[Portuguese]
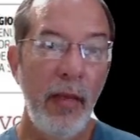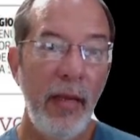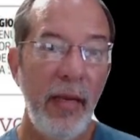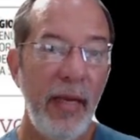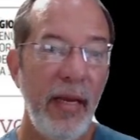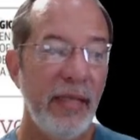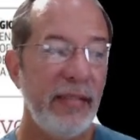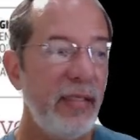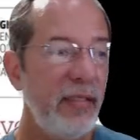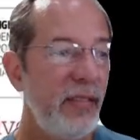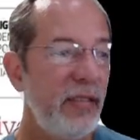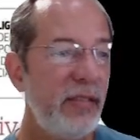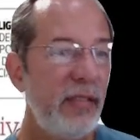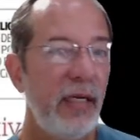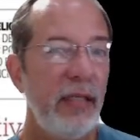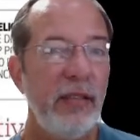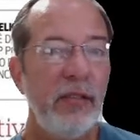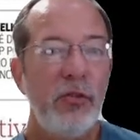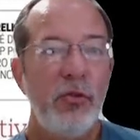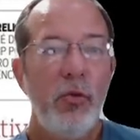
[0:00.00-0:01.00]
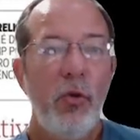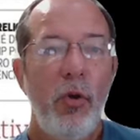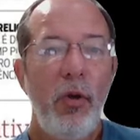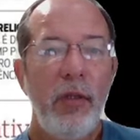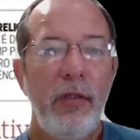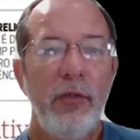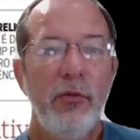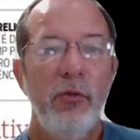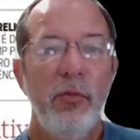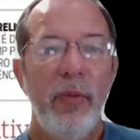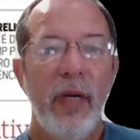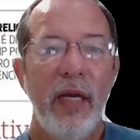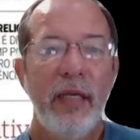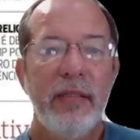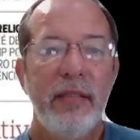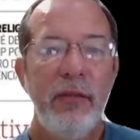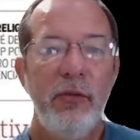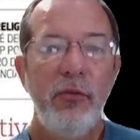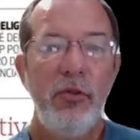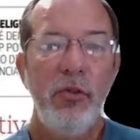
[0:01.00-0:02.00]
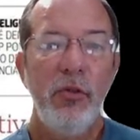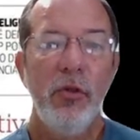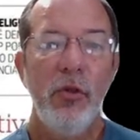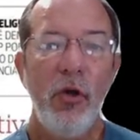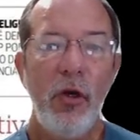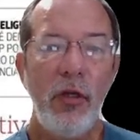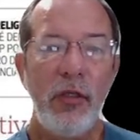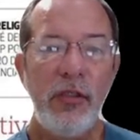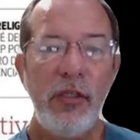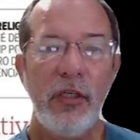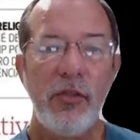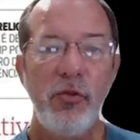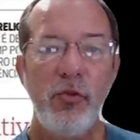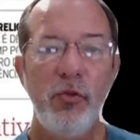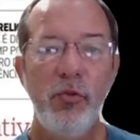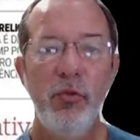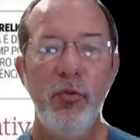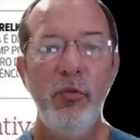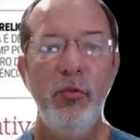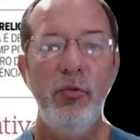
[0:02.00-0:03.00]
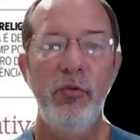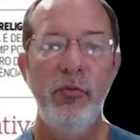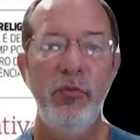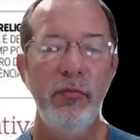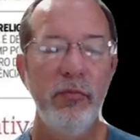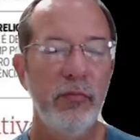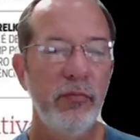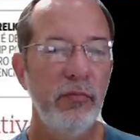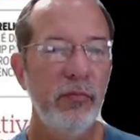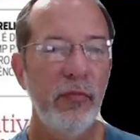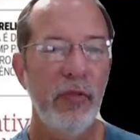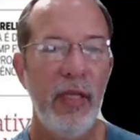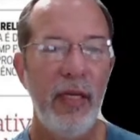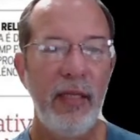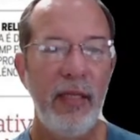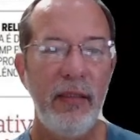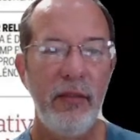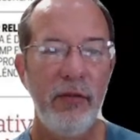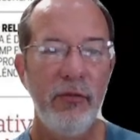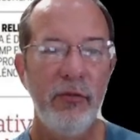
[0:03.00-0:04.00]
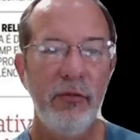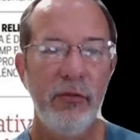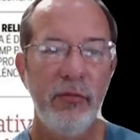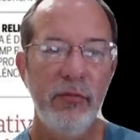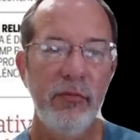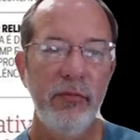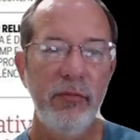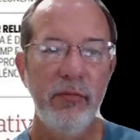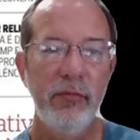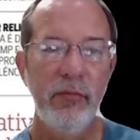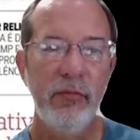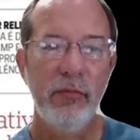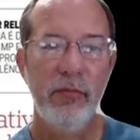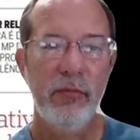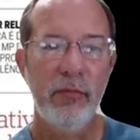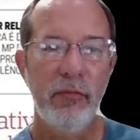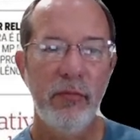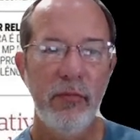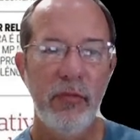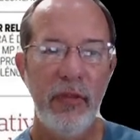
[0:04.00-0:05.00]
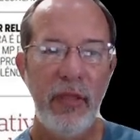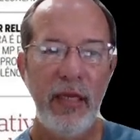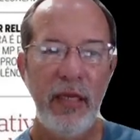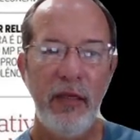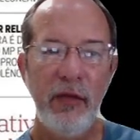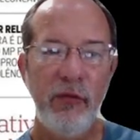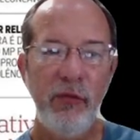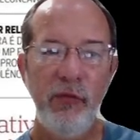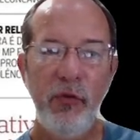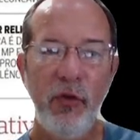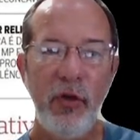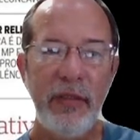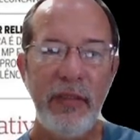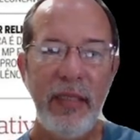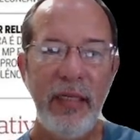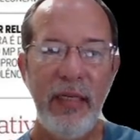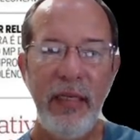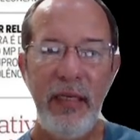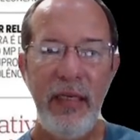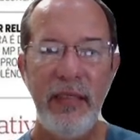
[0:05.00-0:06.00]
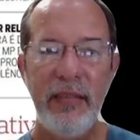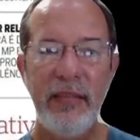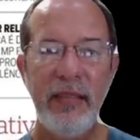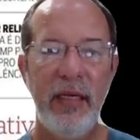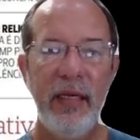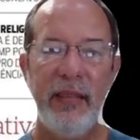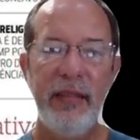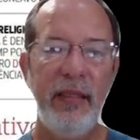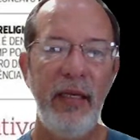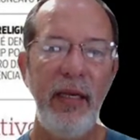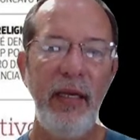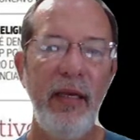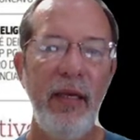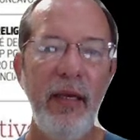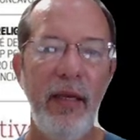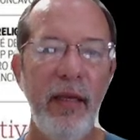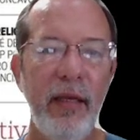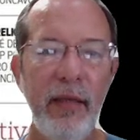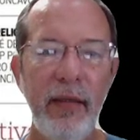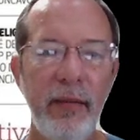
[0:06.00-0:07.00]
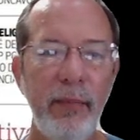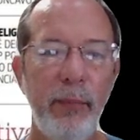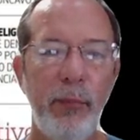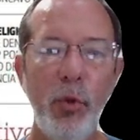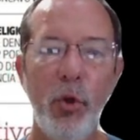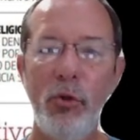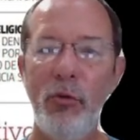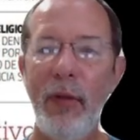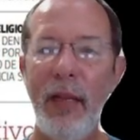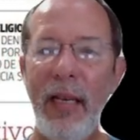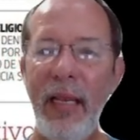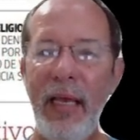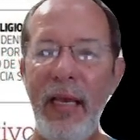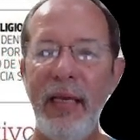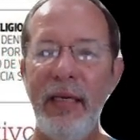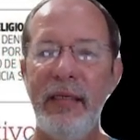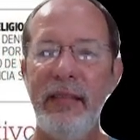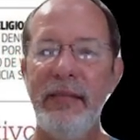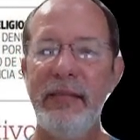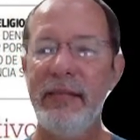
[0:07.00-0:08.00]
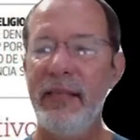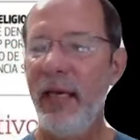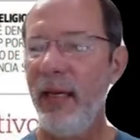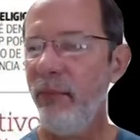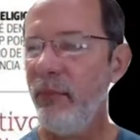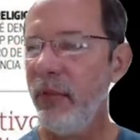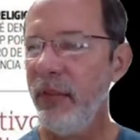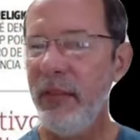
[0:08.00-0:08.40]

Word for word: Essas estradas cortam o Brasil de norte a sul, lá do lá de Fortaleza até Porto Alegre, sabe?